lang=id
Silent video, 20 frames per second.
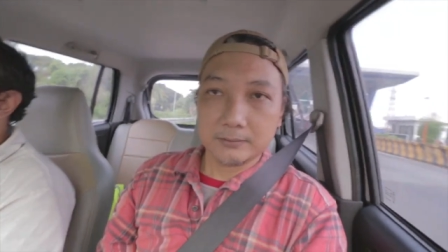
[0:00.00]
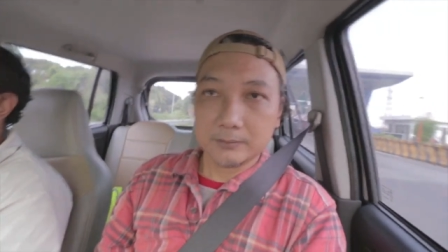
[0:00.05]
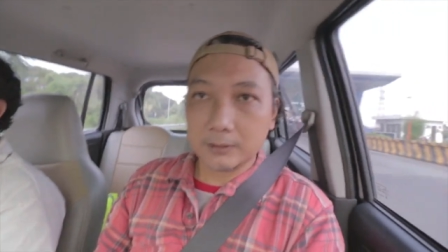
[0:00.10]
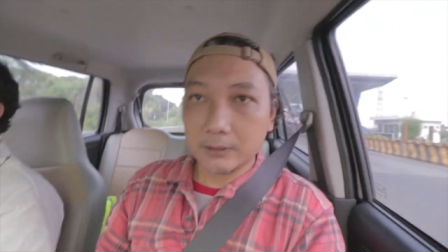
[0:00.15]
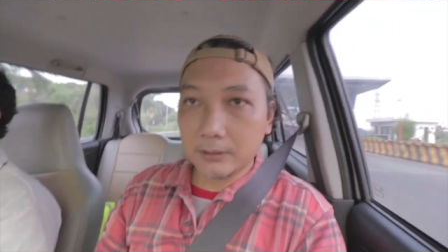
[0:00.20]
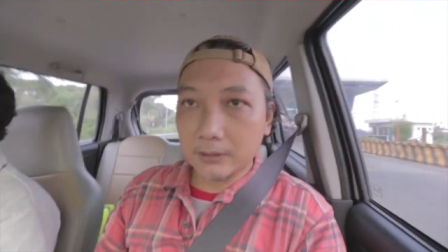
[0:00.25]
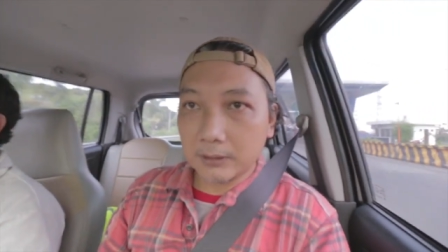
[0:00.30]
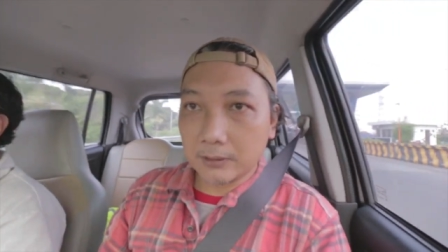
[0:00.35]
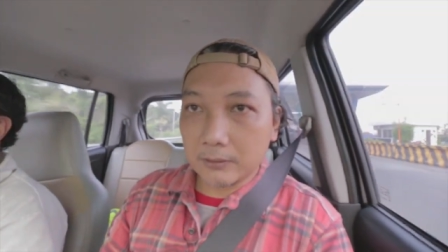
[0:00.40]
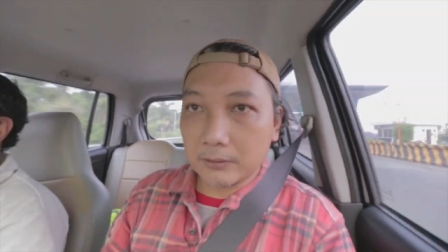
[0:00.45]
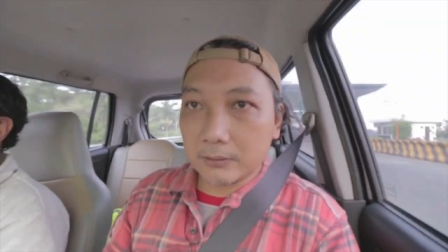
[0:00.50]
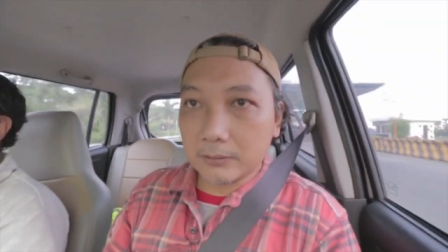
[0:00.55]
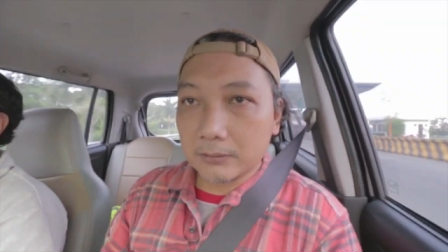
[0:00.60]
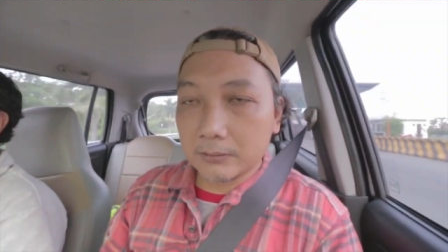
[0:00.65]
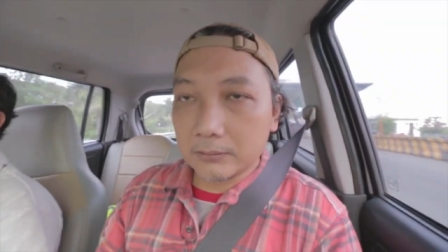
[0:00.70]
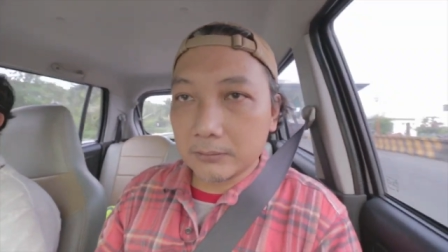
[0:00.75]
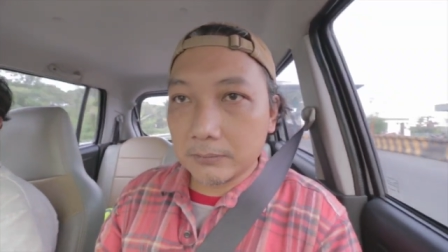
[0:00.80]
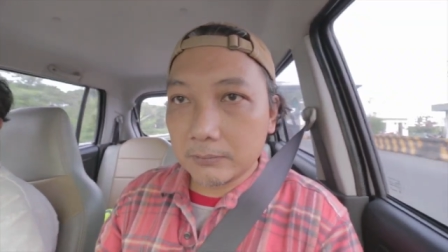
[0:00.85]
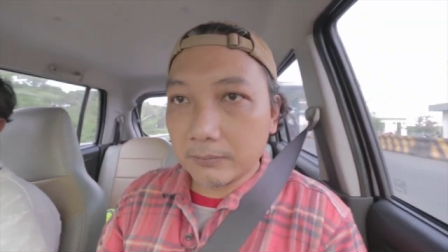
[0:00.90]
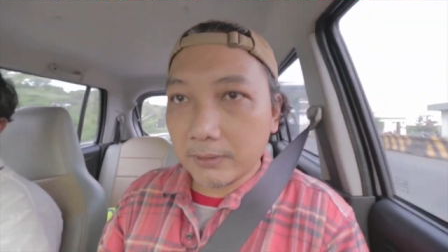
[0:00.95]
oh lah kok
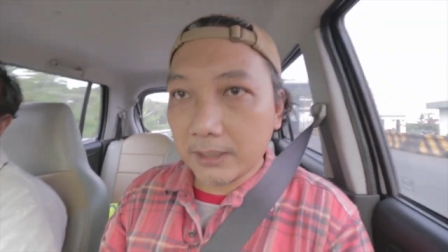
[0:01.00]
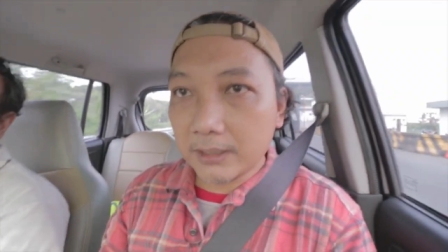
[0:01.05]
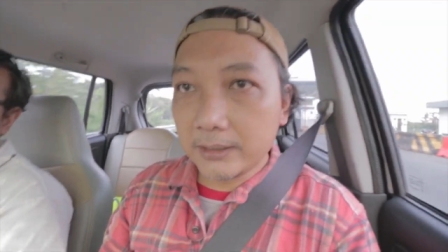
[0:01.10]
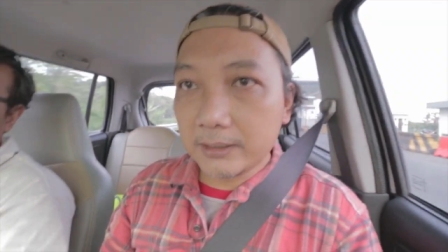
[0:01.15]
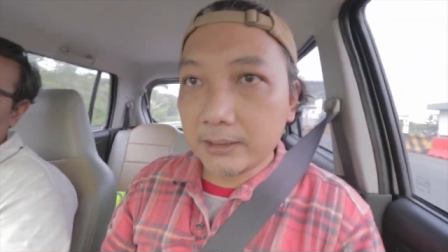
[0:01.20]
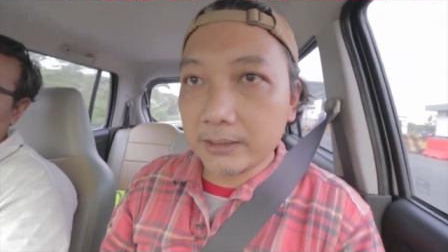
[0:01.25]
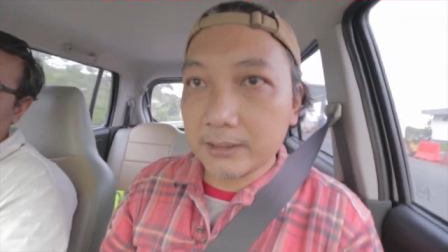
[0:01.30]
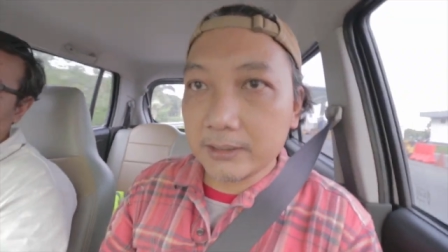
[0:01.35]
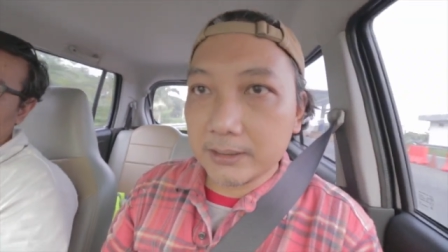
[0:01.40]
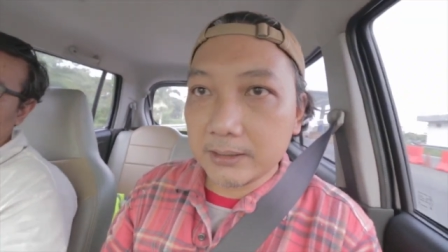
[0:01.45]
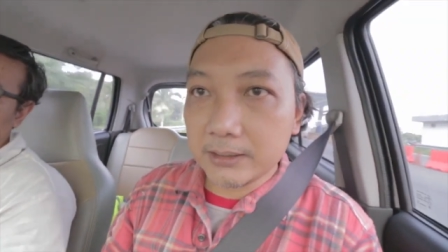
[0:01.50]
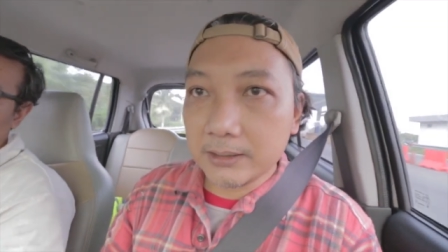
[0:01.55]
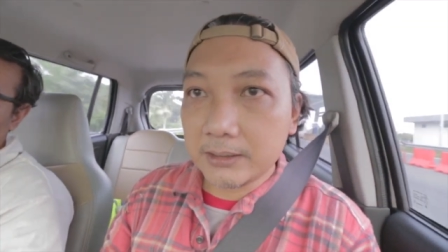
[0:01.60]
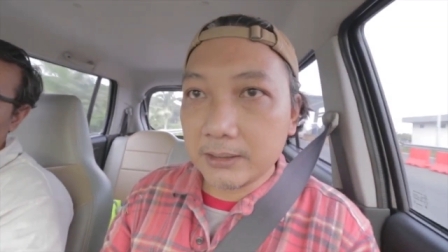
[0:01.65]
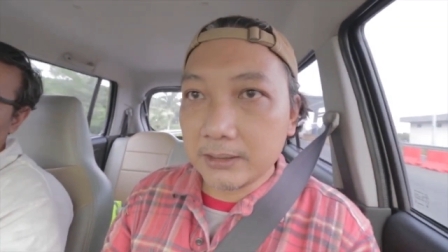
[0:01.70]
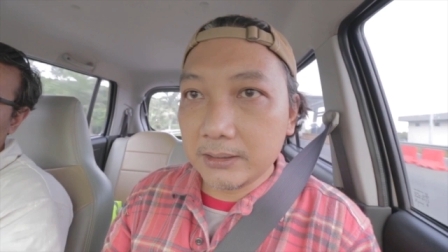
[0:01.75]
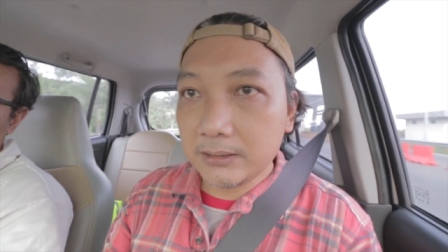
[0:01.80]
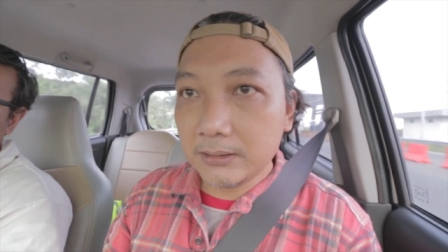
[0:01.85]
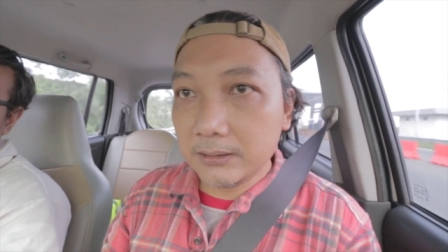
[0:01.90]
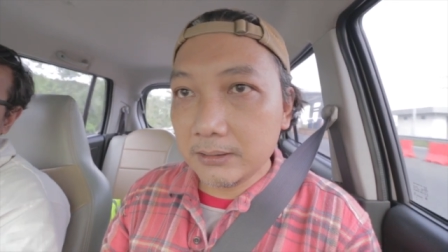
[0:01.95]
warnanya
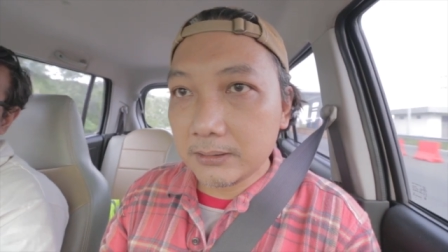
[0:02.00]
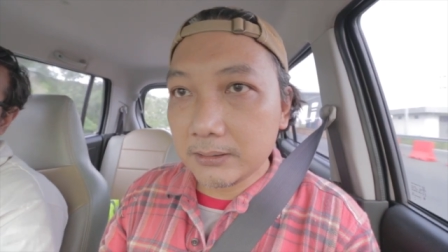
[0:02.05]
gini